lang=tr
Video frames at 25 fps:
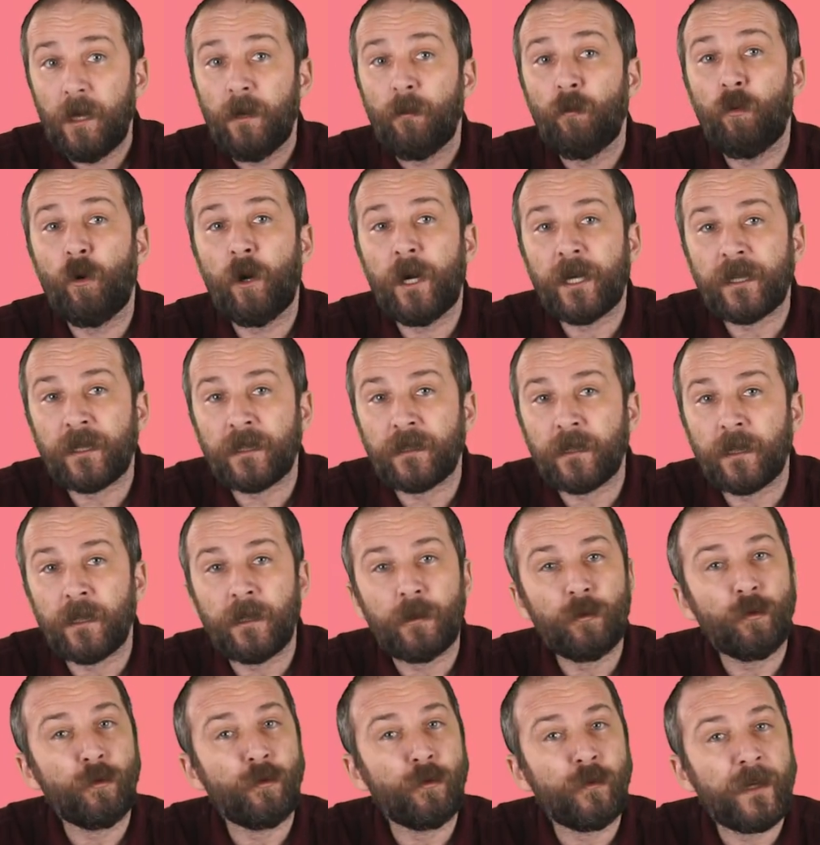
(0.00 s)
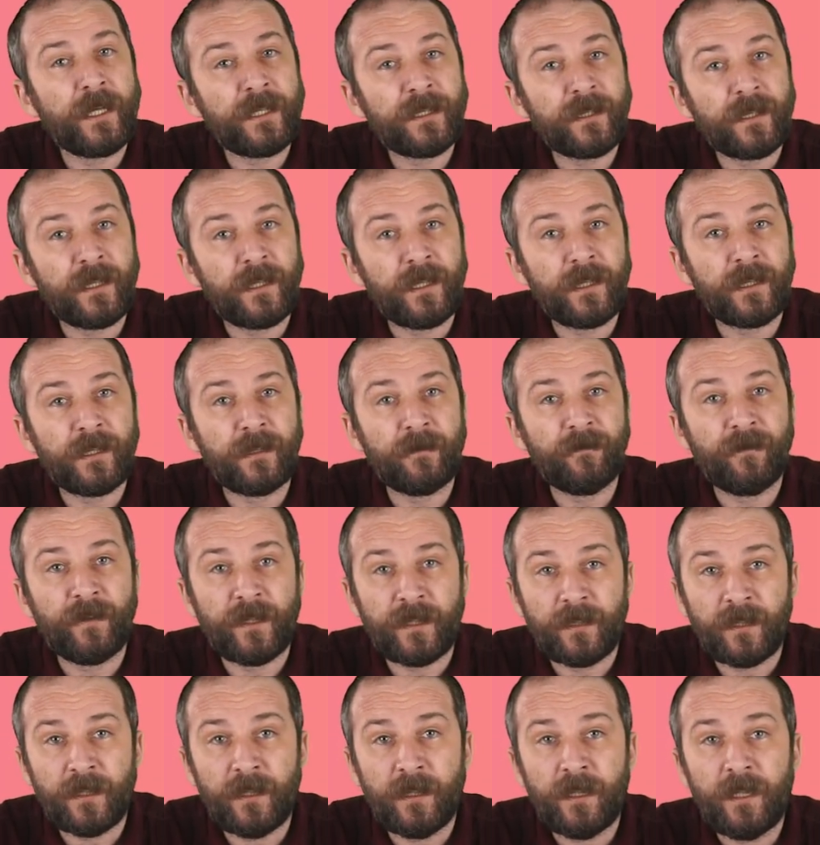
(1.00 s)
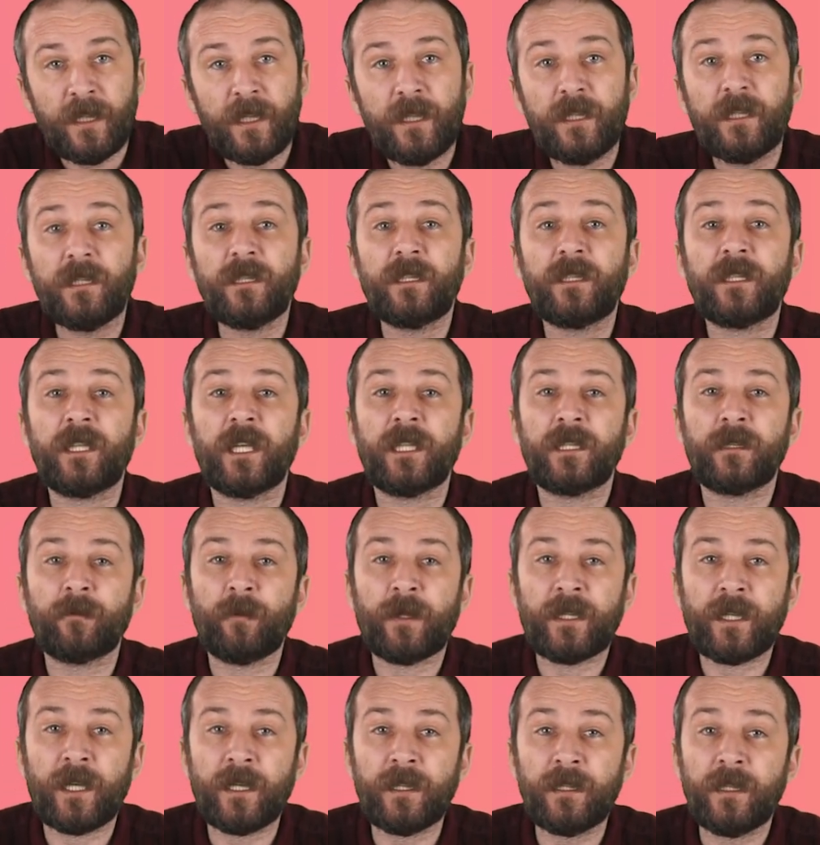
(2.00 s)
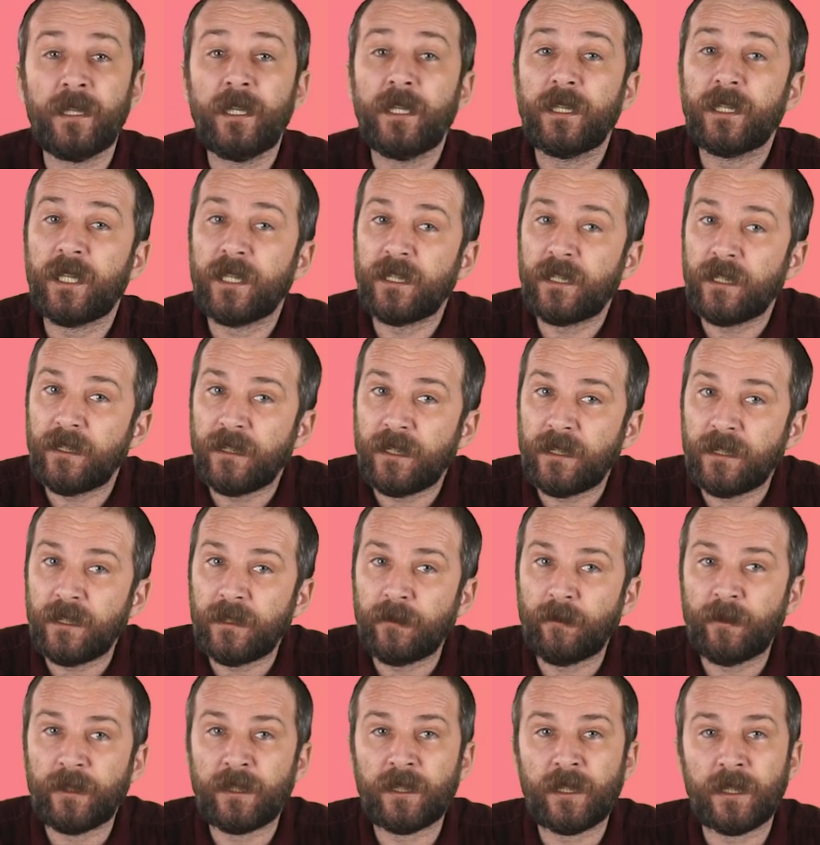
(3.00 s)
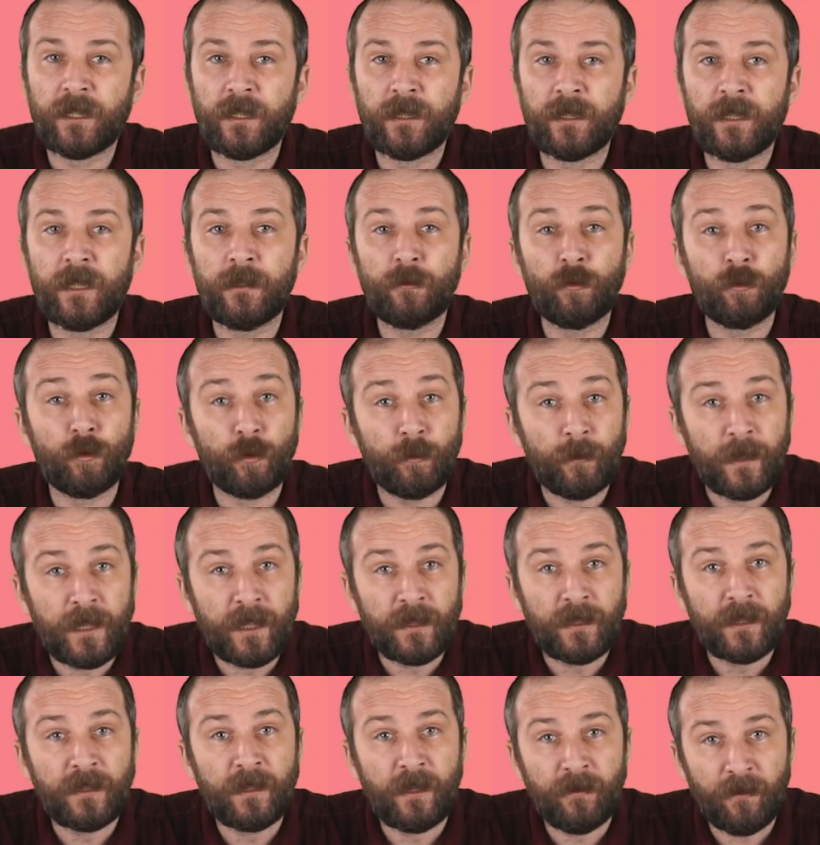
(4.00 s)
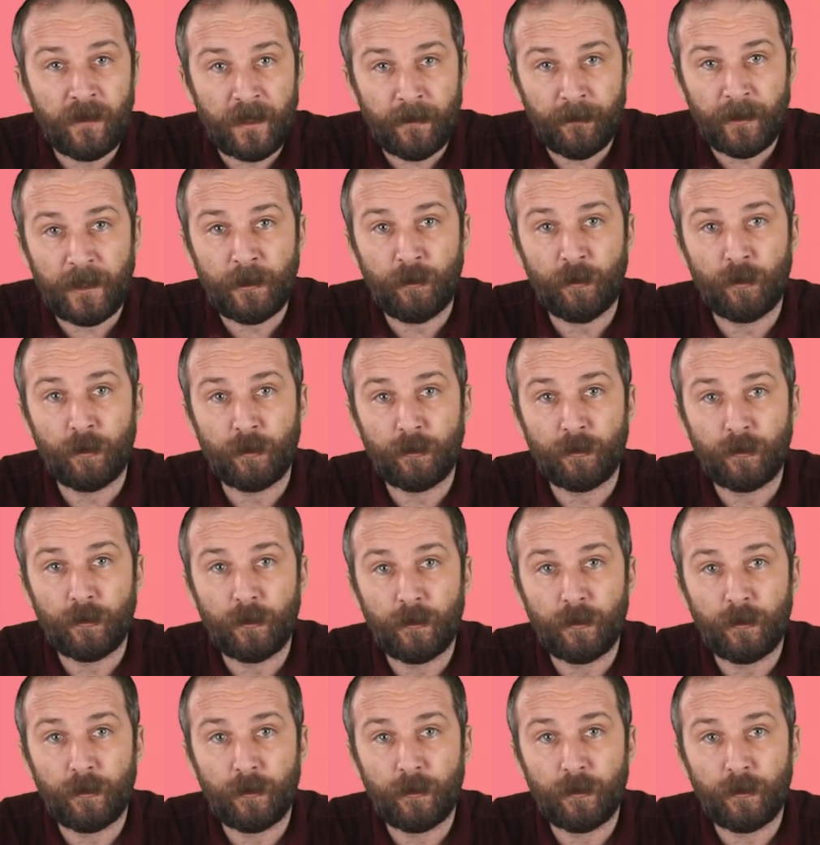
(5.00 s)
Bu arada üniversitelerin fethi hız kesmeden kesintisiz bir şekilde sürmeye de devam ediyor.